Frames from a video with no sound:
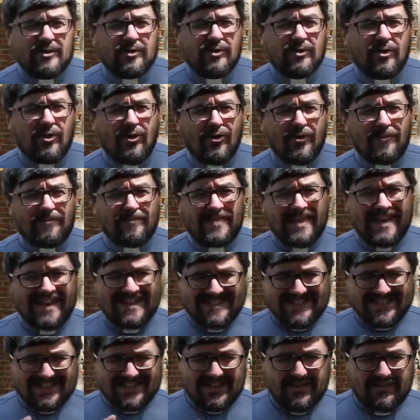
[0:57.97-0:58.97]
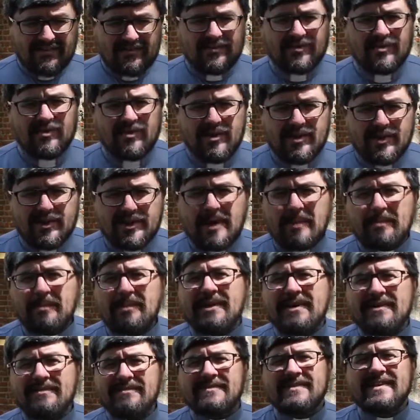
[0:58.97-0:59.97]
но основное
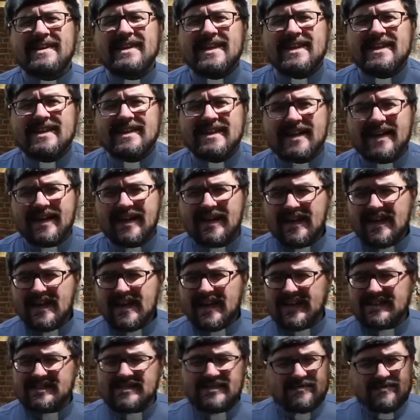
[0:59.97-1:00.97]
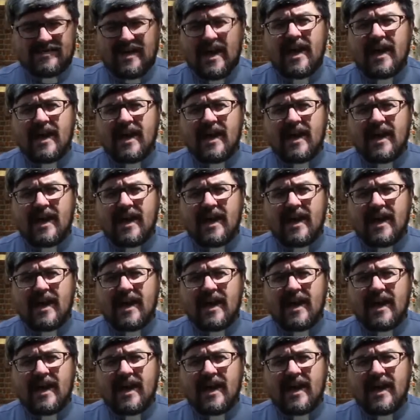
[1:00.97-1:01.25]
направление, основная